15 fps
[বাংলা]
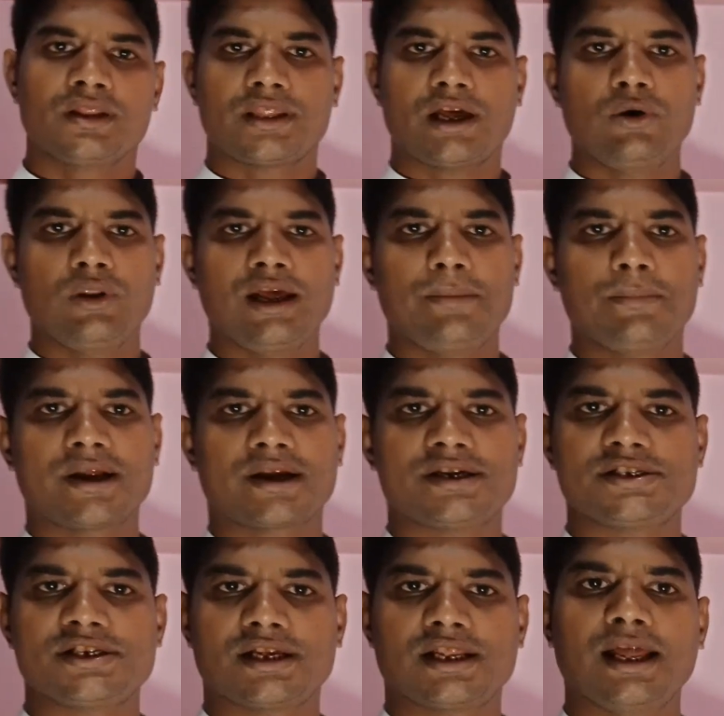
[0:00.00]
তাহলে আমরা
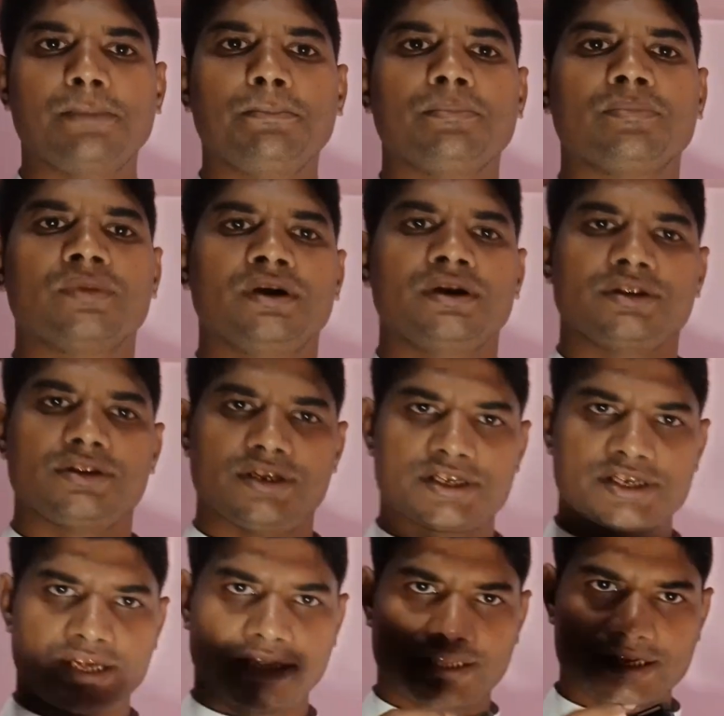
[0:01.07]
কি শিখলাম যে
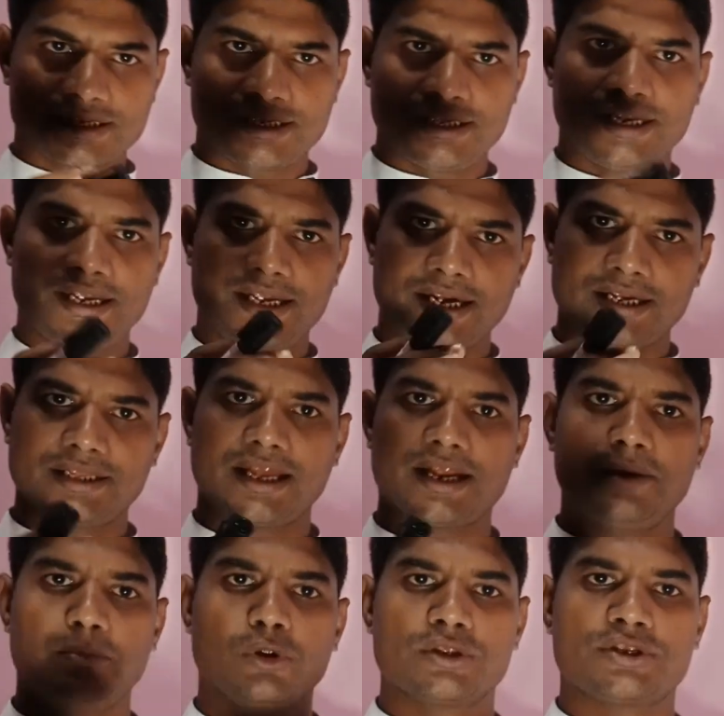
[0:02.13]
সাতাশির এক
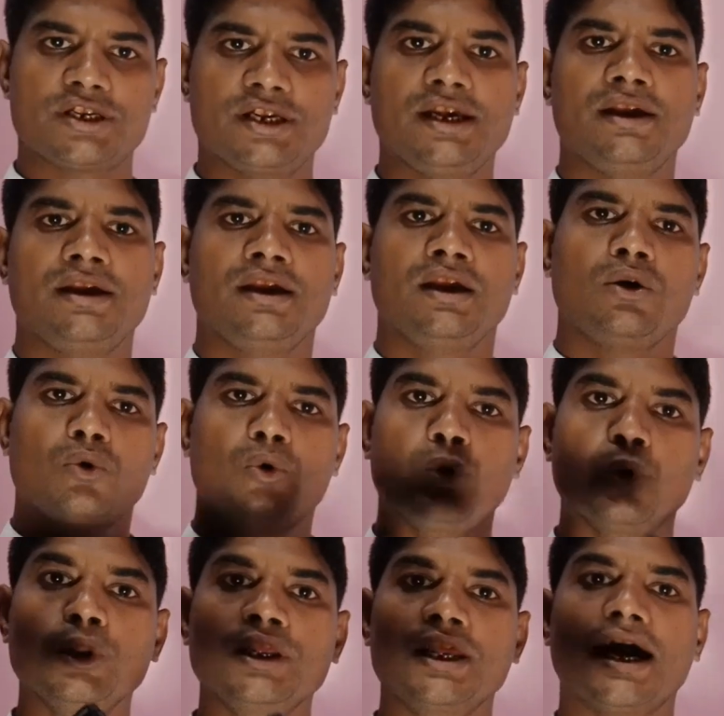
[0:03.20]
দ্বারায় বলছে
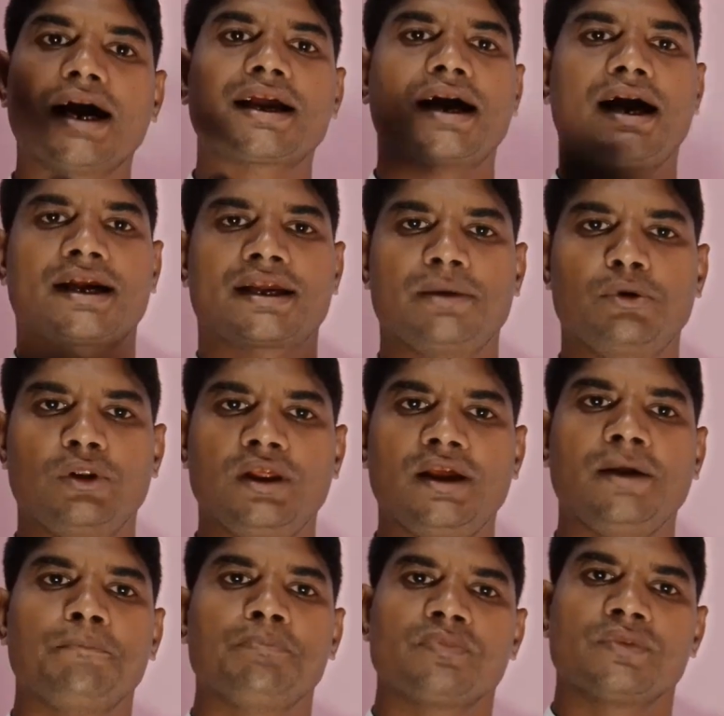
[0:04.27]
হুলিয়া কাকে বলে
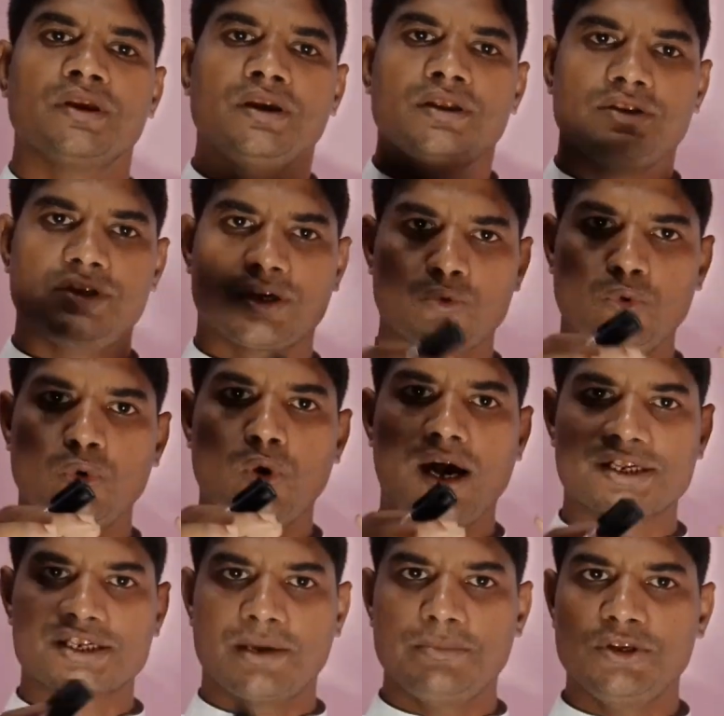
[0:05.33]
যে কোনো
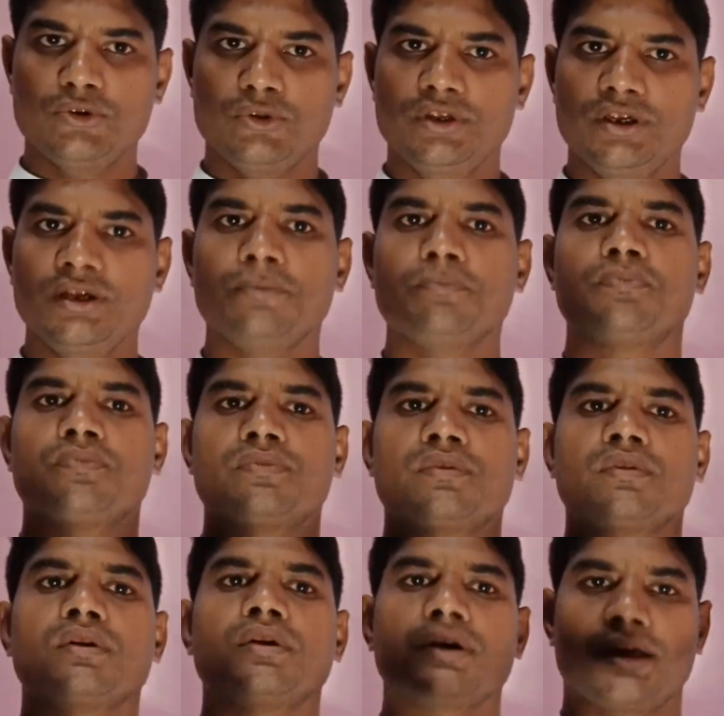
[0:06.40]
আসামি যদি
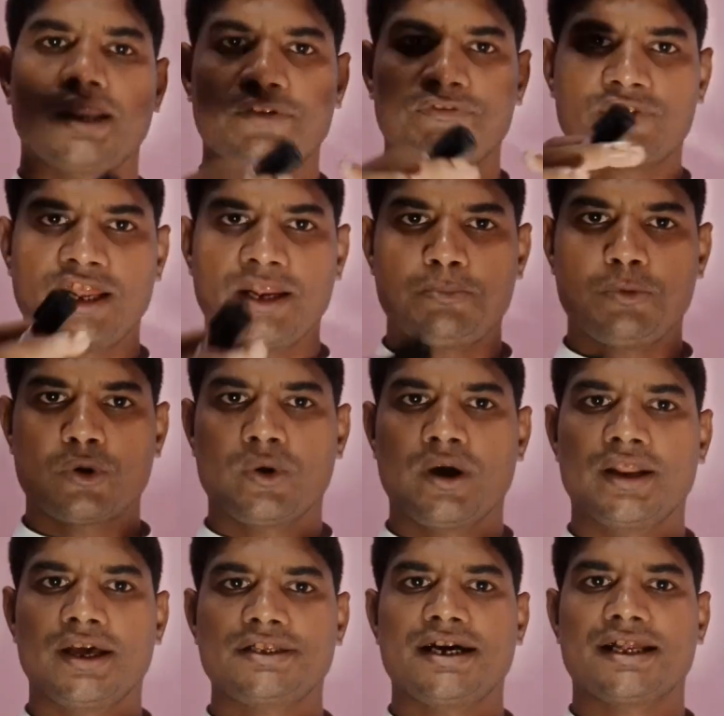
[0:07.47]
গ্রেফতারি
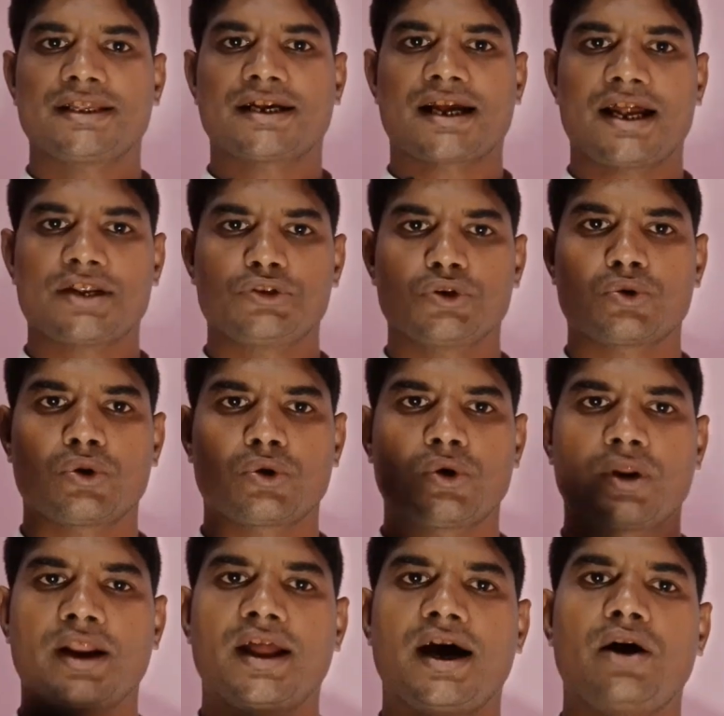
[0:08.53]
পরোয়ানা যাতে কার্যকর
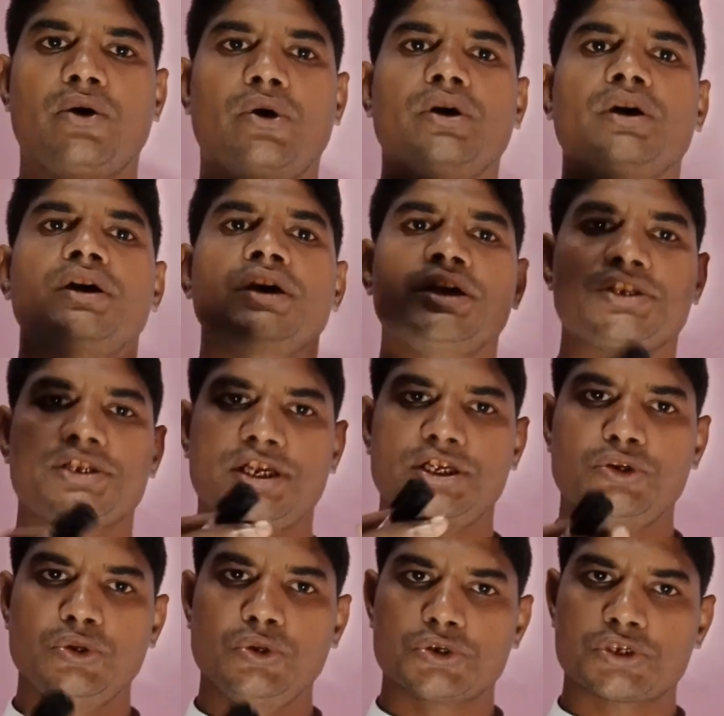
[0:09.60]
করা না হয় সেই
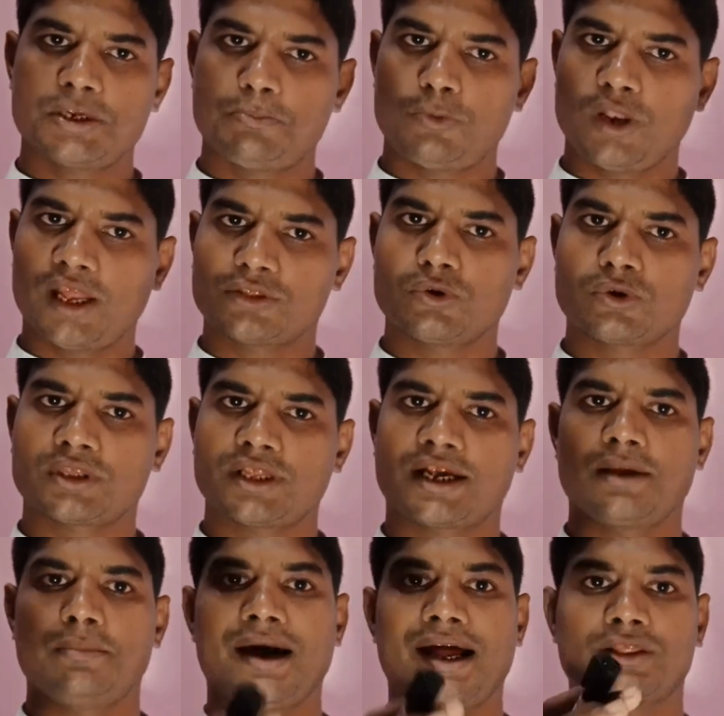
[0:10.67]
জন্য সে পলাতক
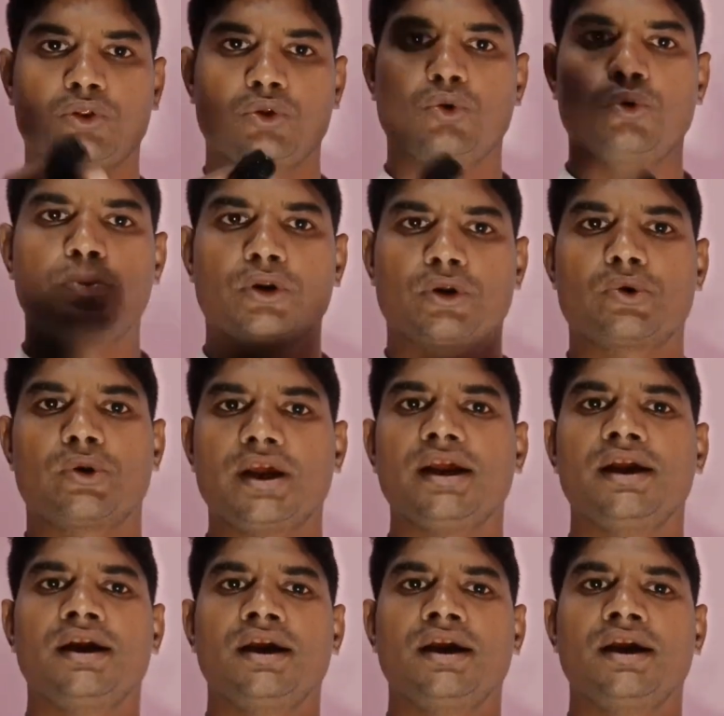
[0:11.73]
তাকে বা আত্মগোপন করে